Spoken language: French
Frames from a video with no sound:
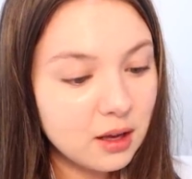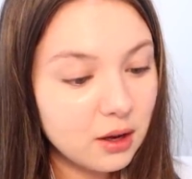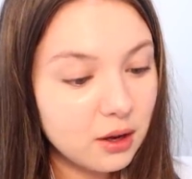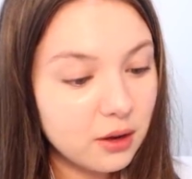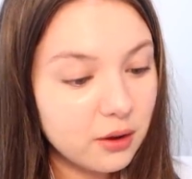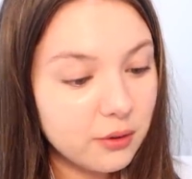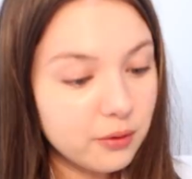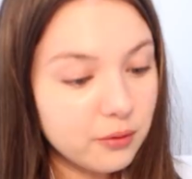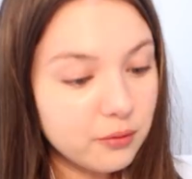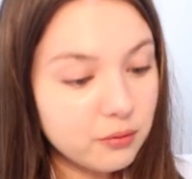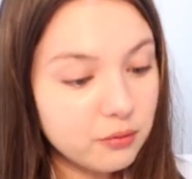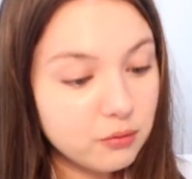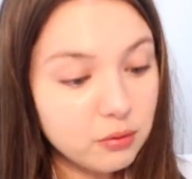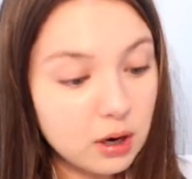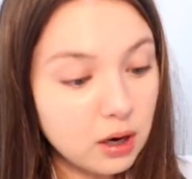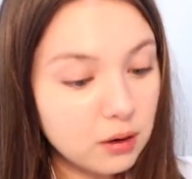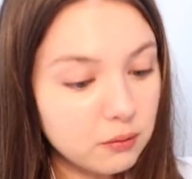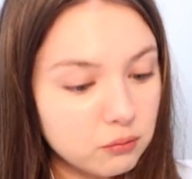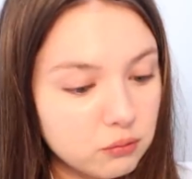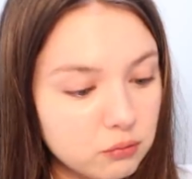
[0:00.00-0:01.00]
Euh,
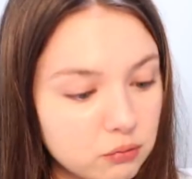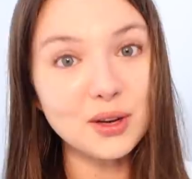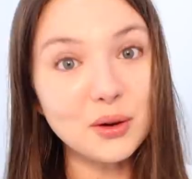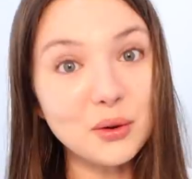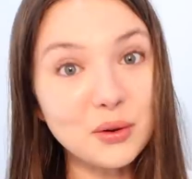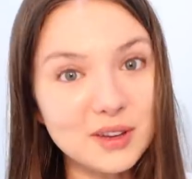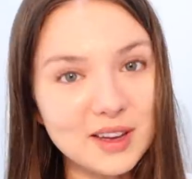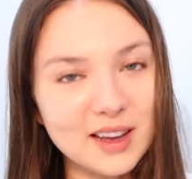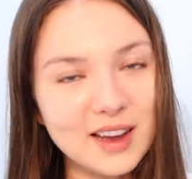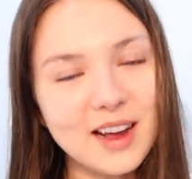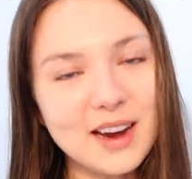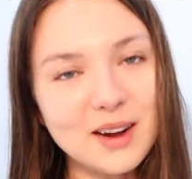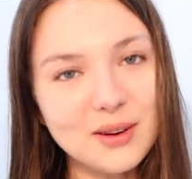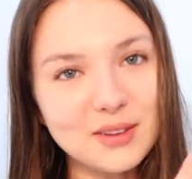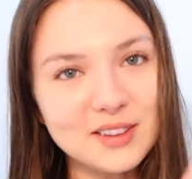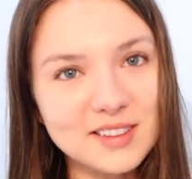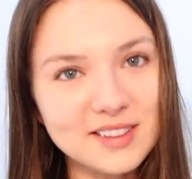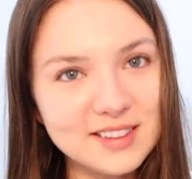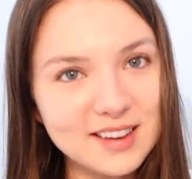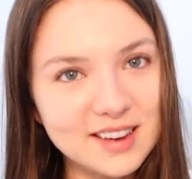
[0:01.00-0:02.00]
voilà. Ok,
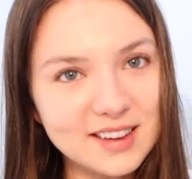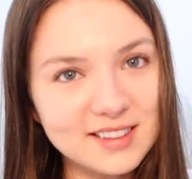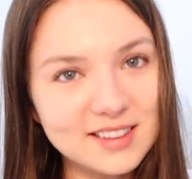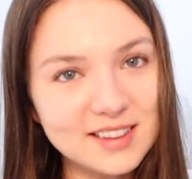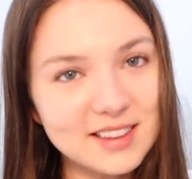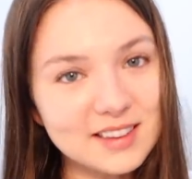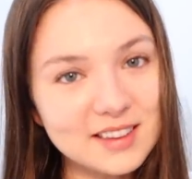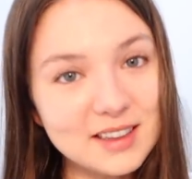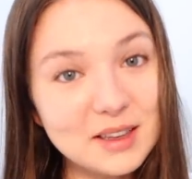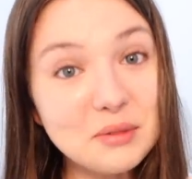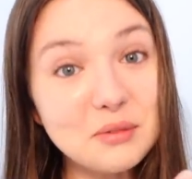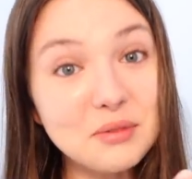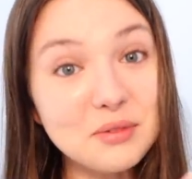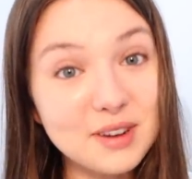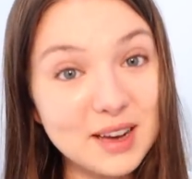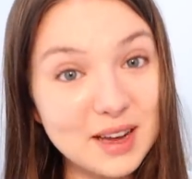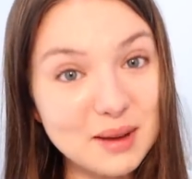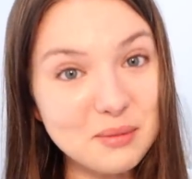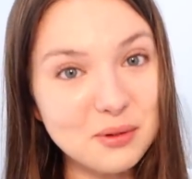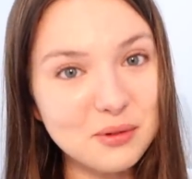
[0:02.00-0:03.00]
alors ça, j'ai été
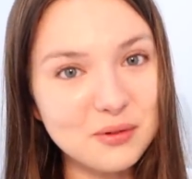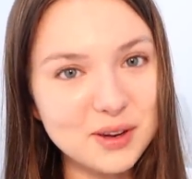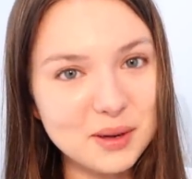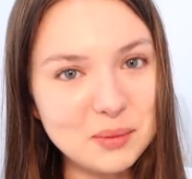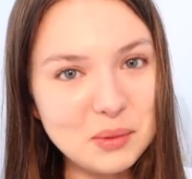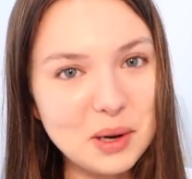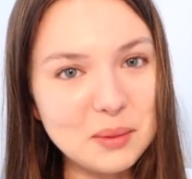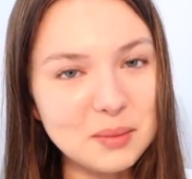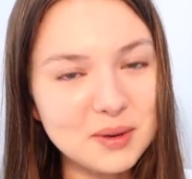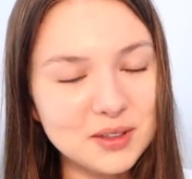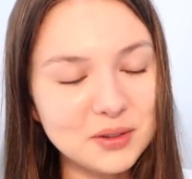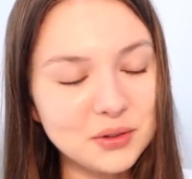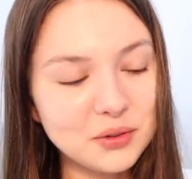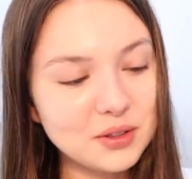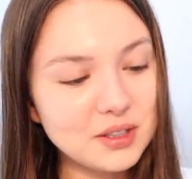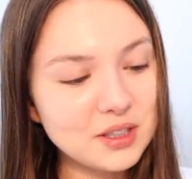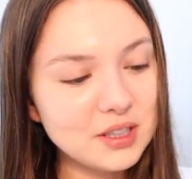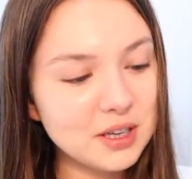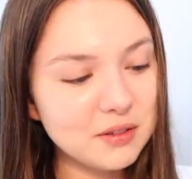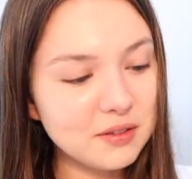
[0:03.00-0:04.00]
vraiment vraiment
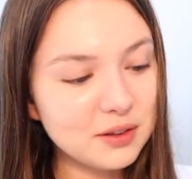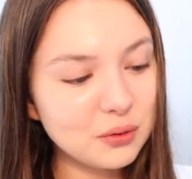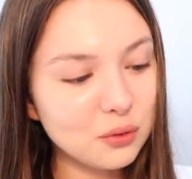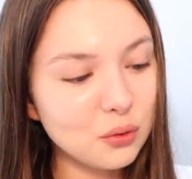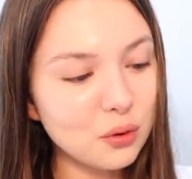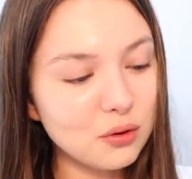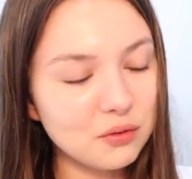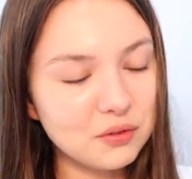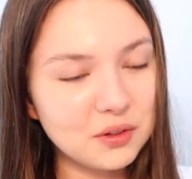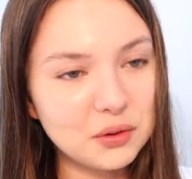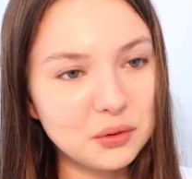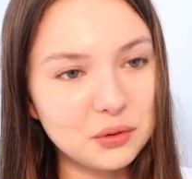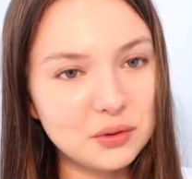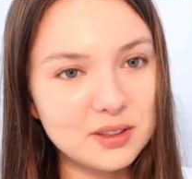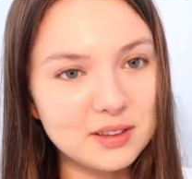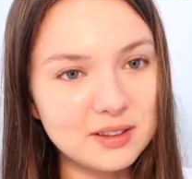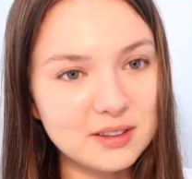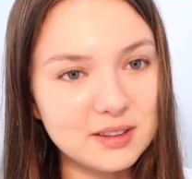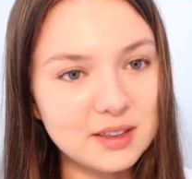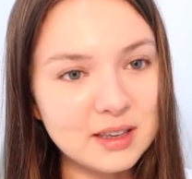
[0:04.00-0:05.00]
impressionnée. J'avais trop envie de
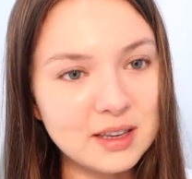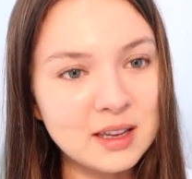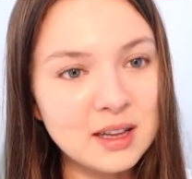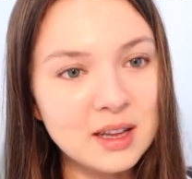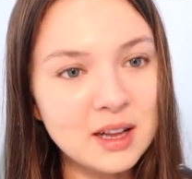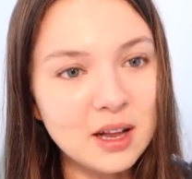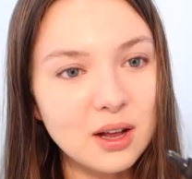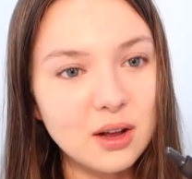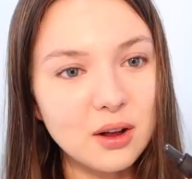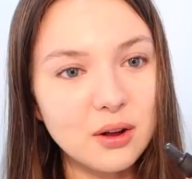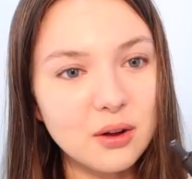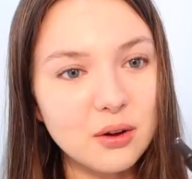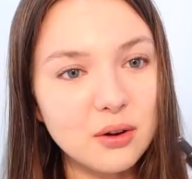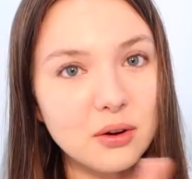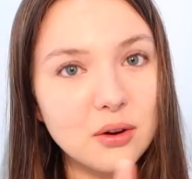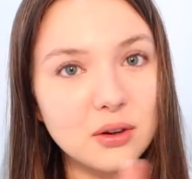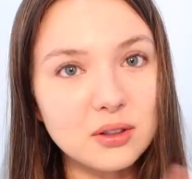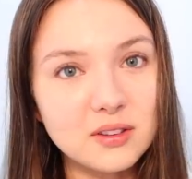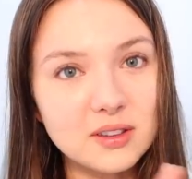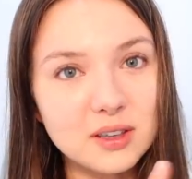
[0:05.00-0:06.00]
tester euh,
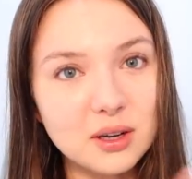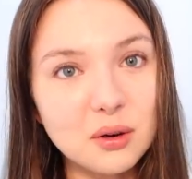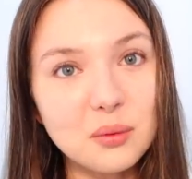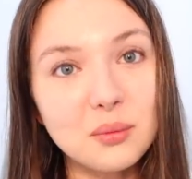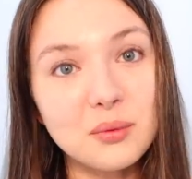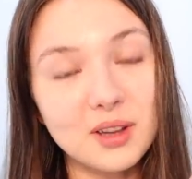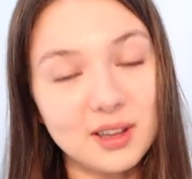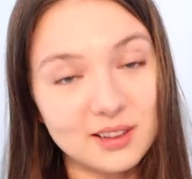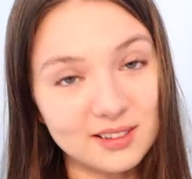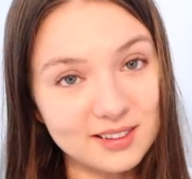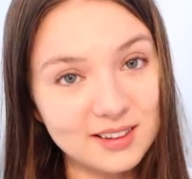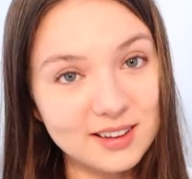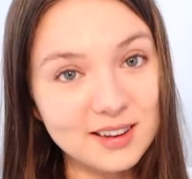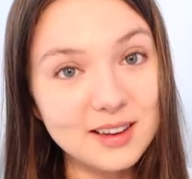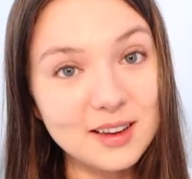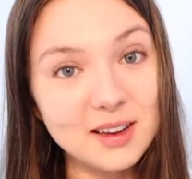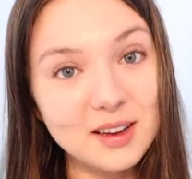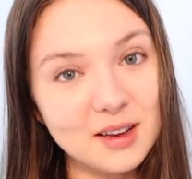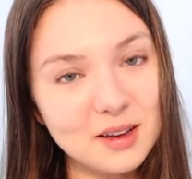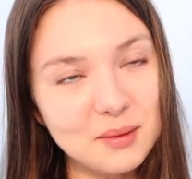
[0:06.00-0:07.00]
leur sérum
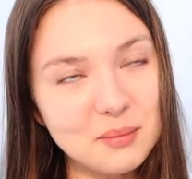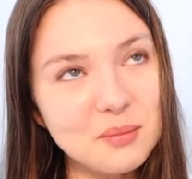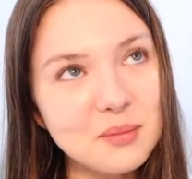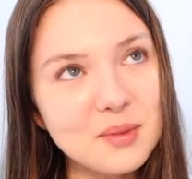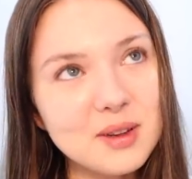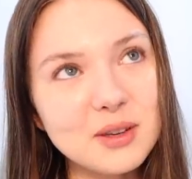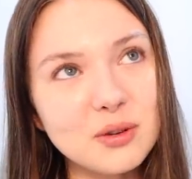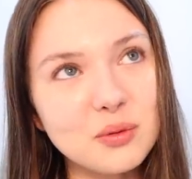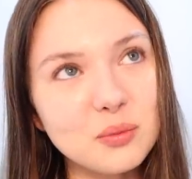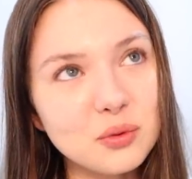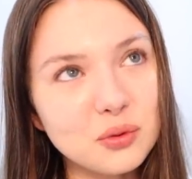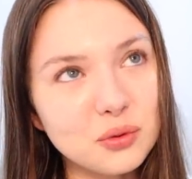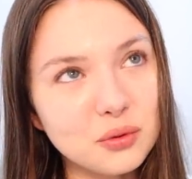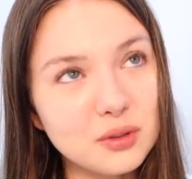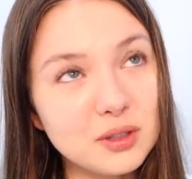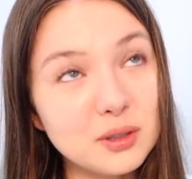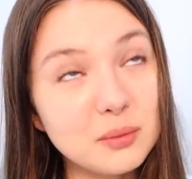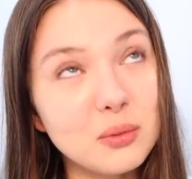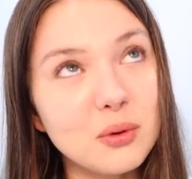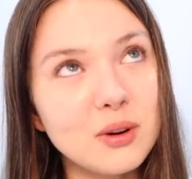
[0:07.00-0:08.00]
teinté, mais je me
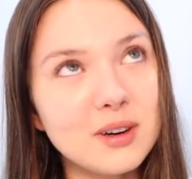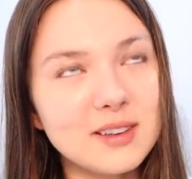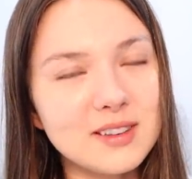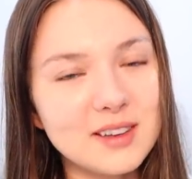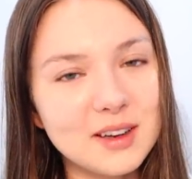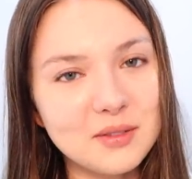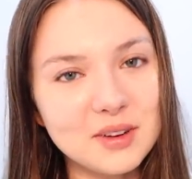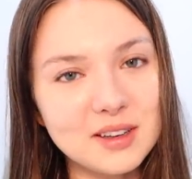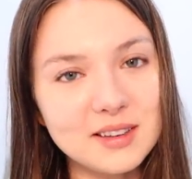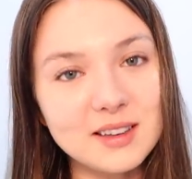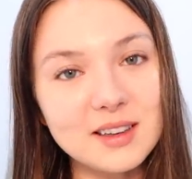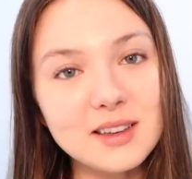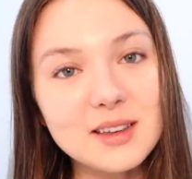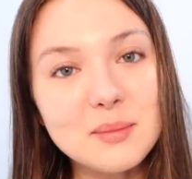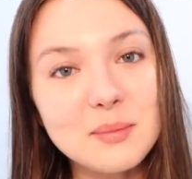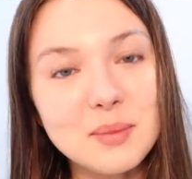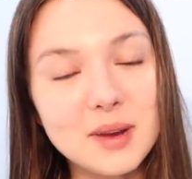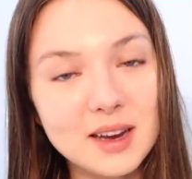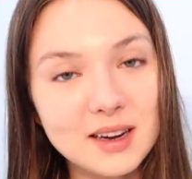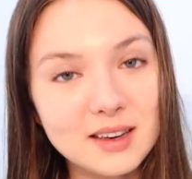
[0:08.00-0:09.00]
suis dit bon allez, ça va être
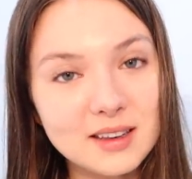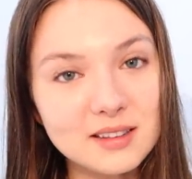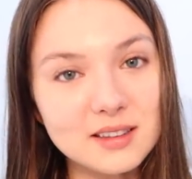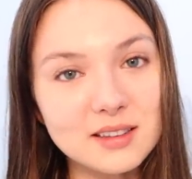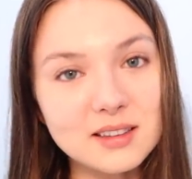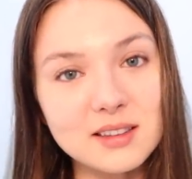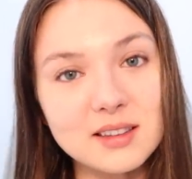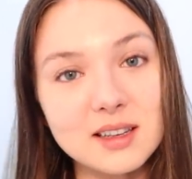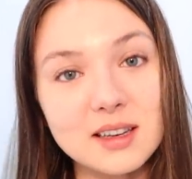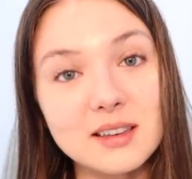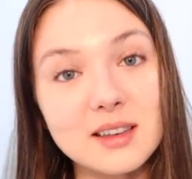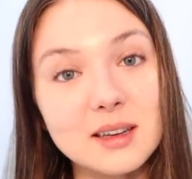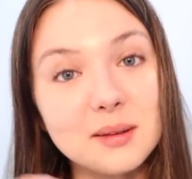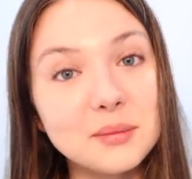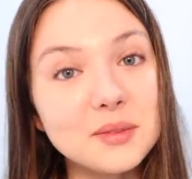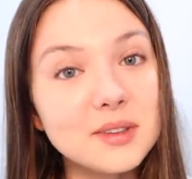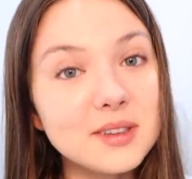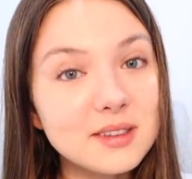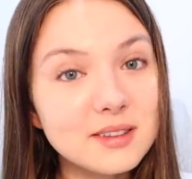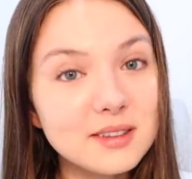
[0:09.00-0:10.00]
hyper léger, ça va être
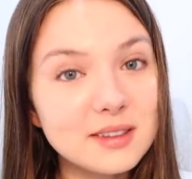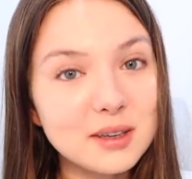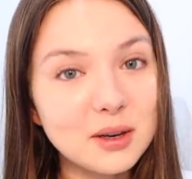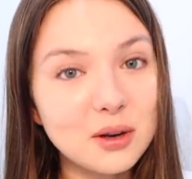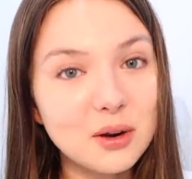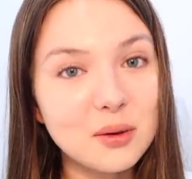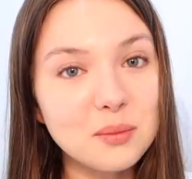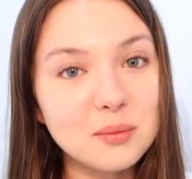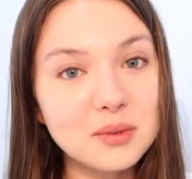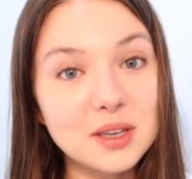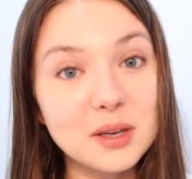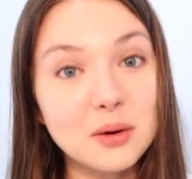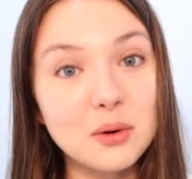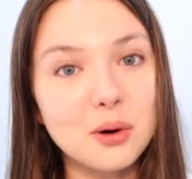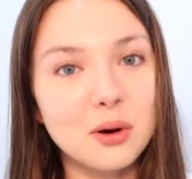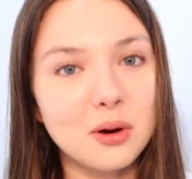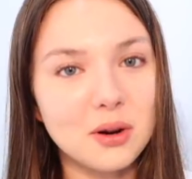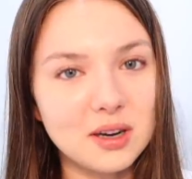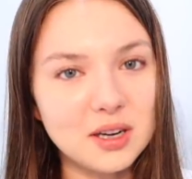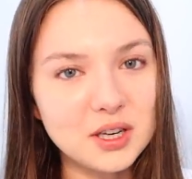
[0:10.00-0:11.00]
un petit sérum qui
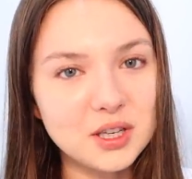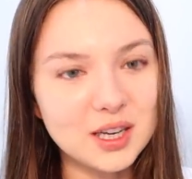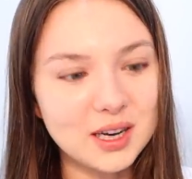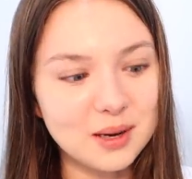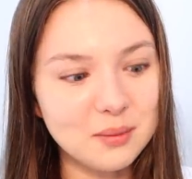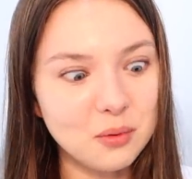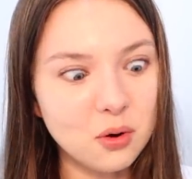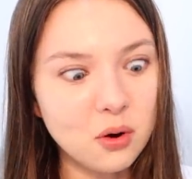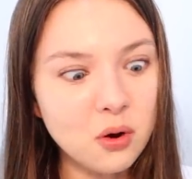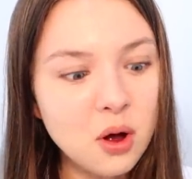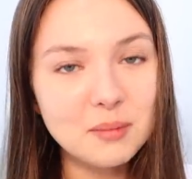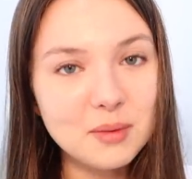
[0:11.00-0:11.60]
colore légèrement.